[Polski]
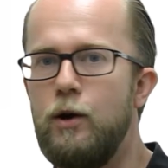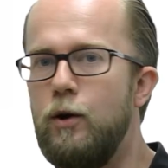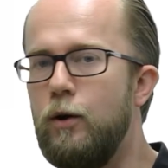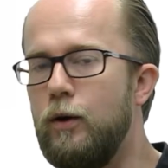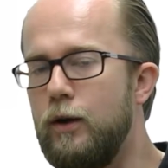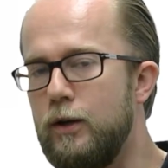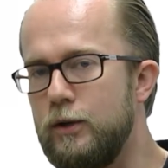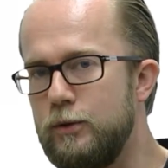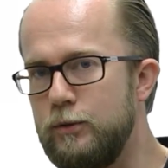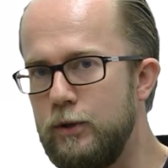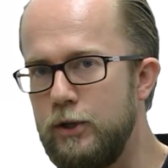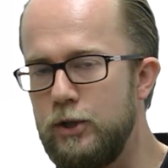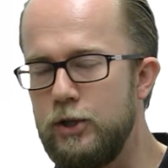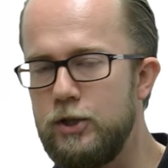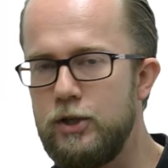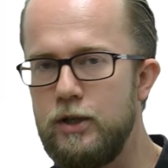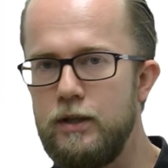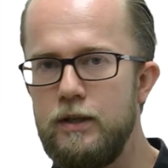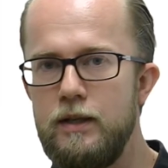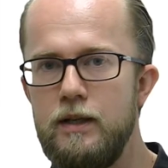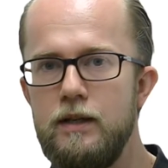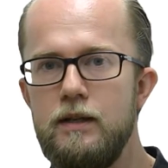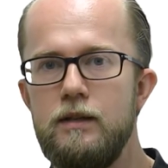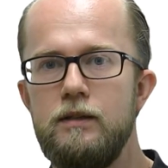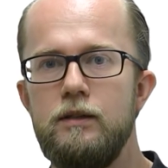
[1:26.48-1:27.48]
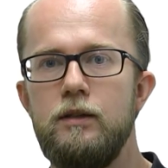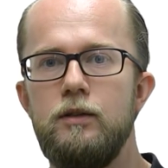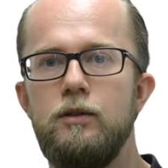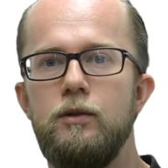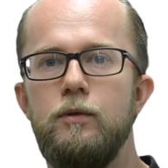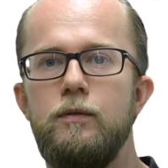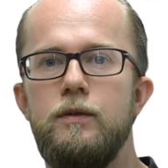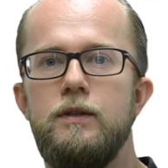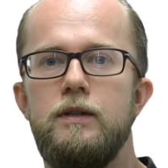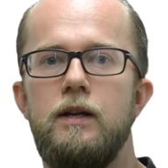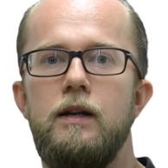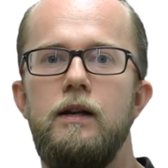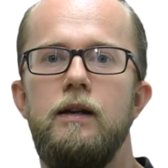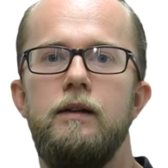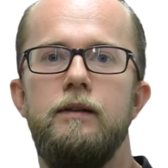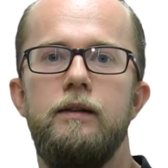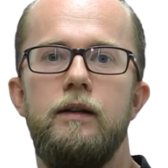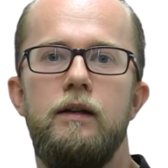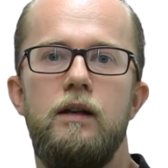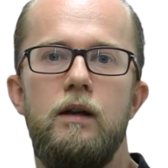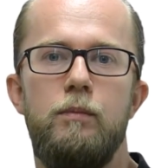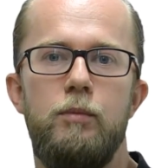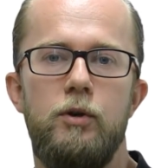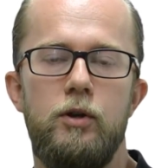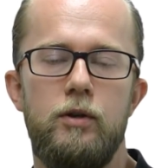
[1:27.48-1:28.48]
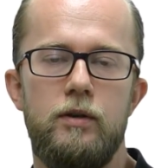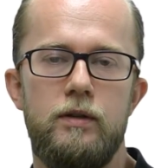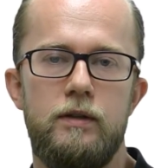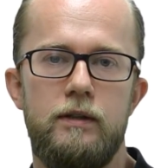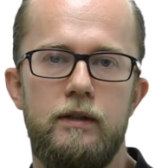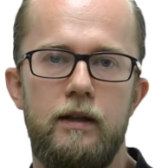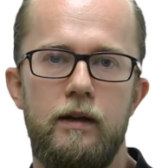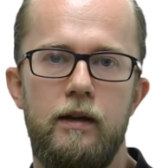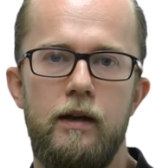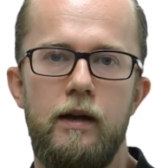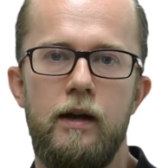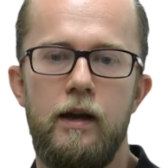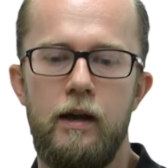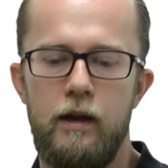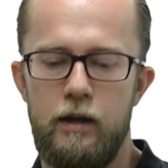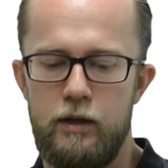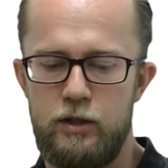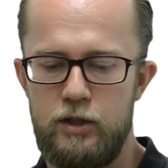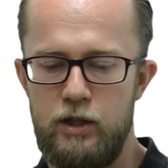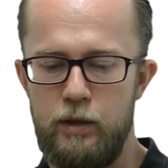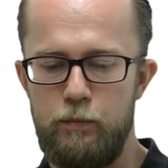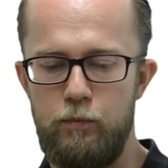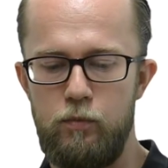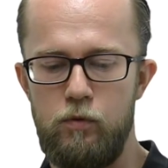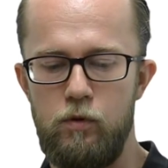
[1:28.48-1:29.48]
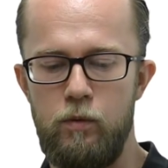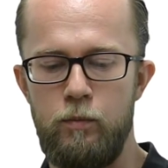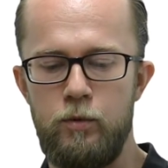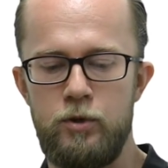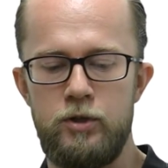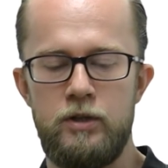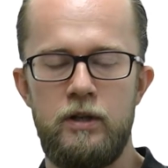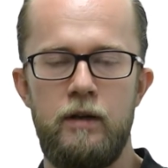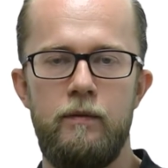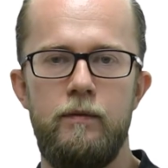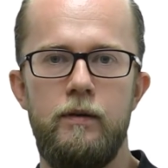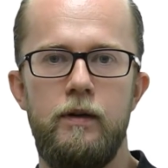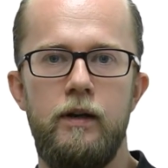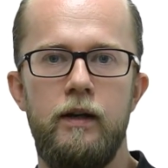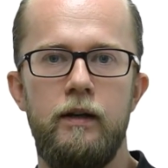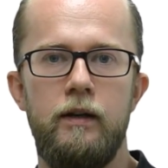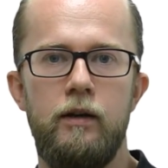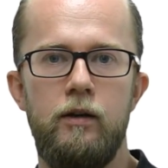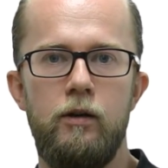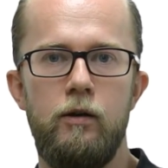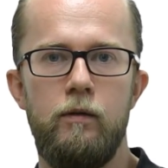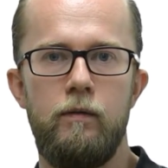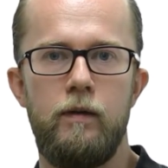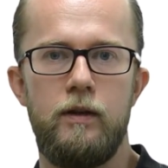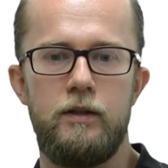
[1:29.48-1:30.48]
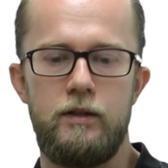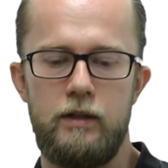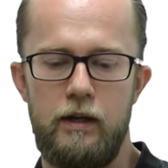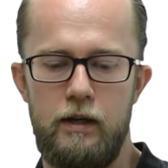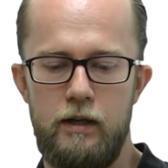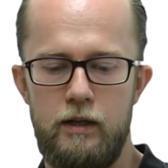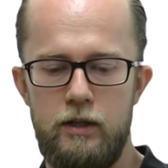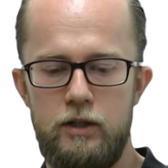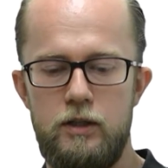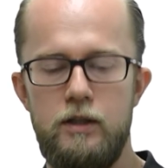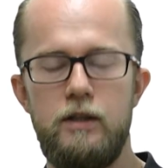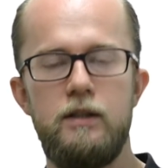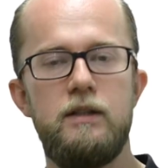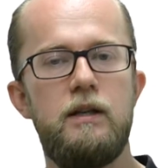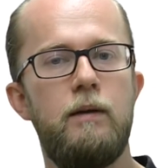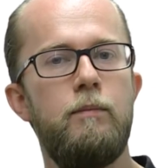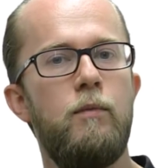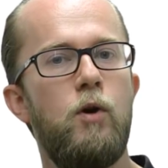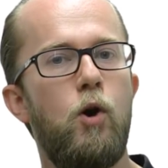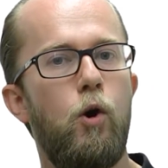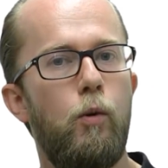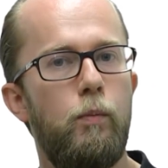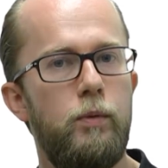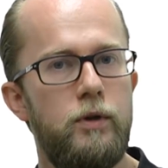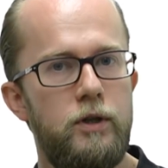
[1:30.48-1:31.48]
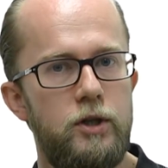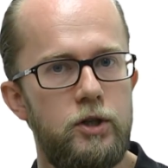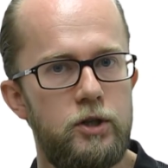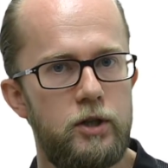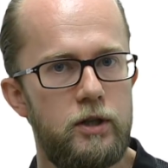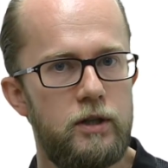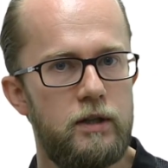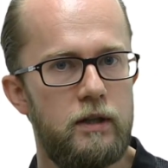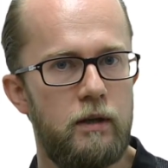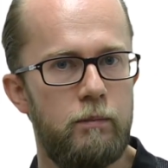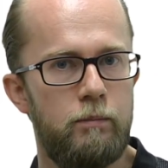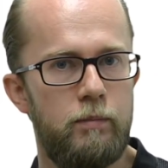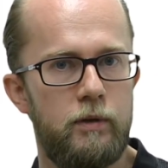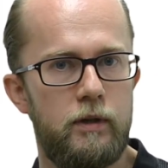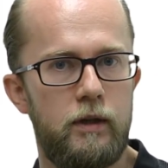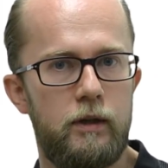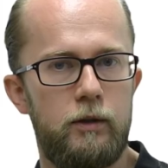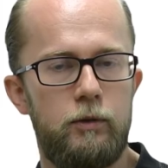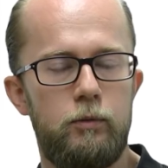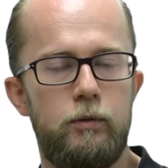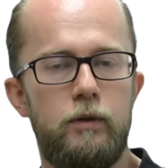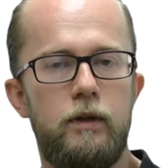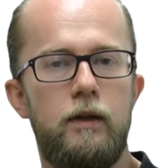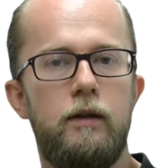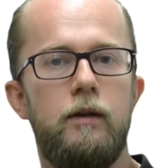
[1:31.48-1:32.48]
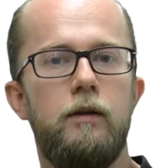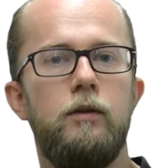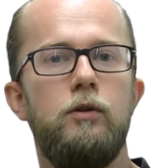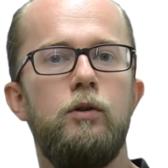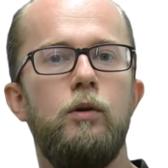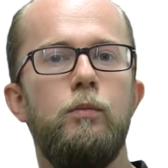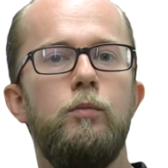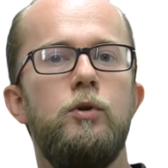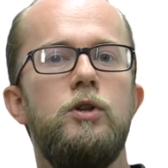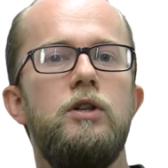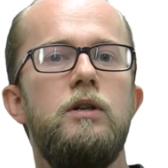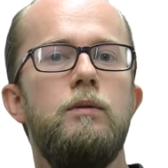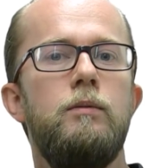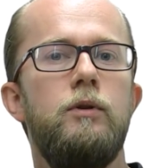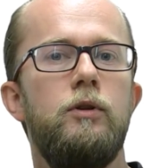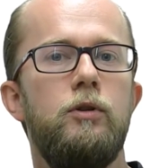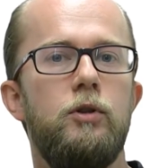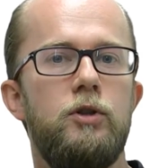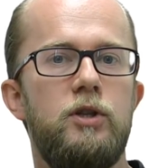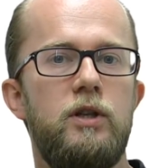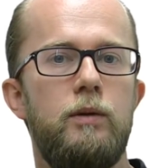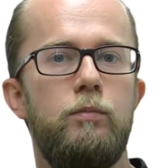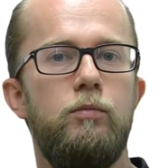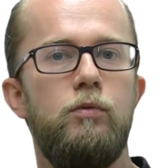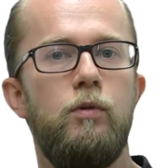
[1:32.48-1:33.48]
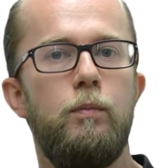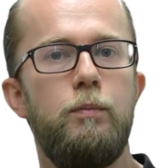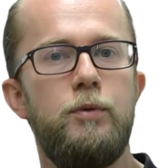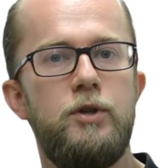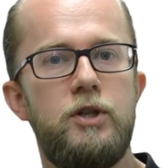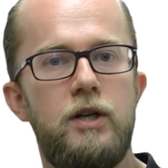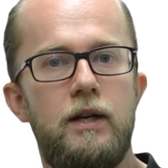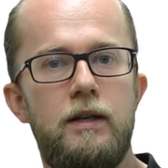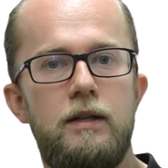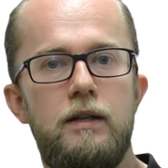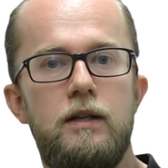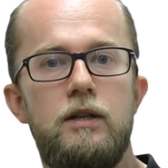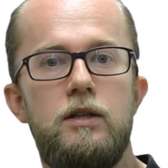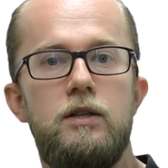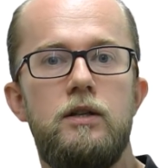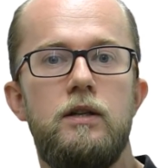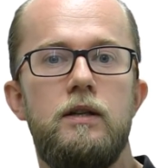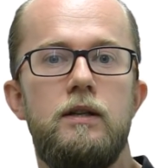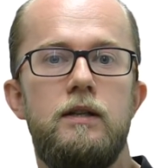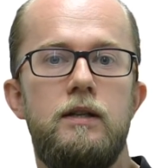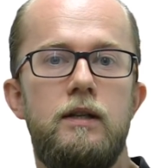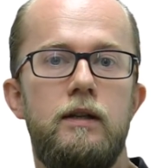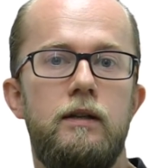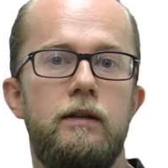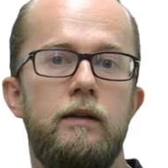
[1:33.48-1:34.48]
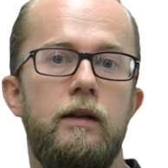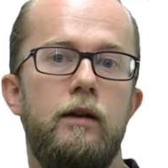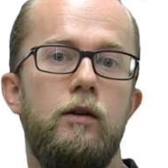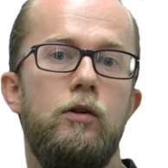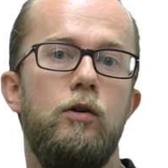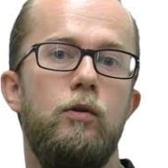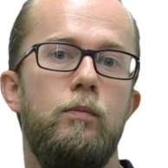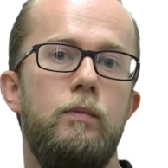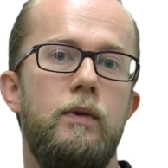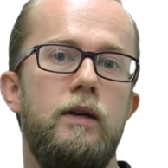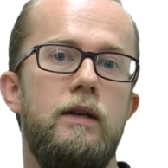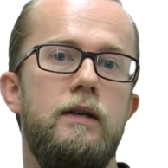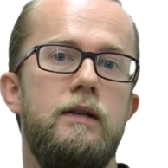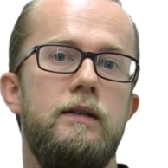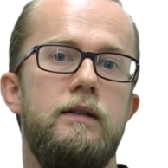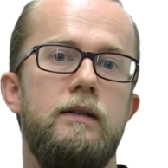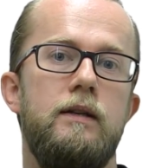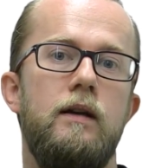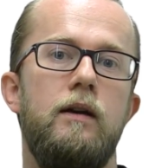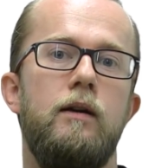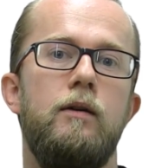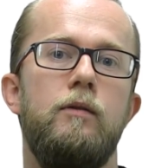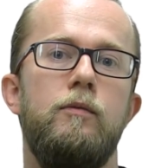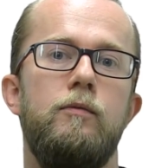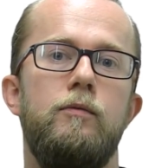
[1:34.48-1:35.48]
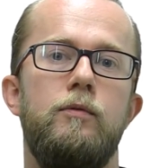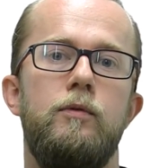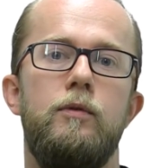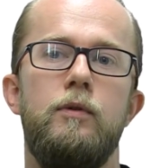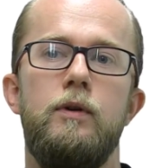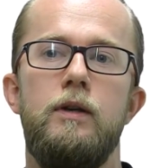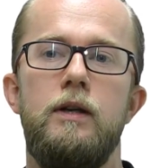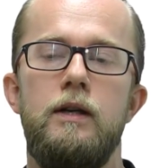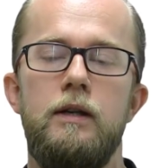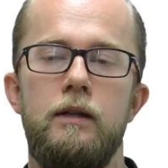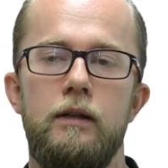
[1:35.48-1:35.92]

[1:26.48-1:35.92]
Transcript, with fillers: Okazuje się, że nie jest to wcale takie proste. Ciepło można wygenerować, ale jeśli chcemy obniżyć temperaturę, to musimy to ciepło przenieść z jednego miejsca w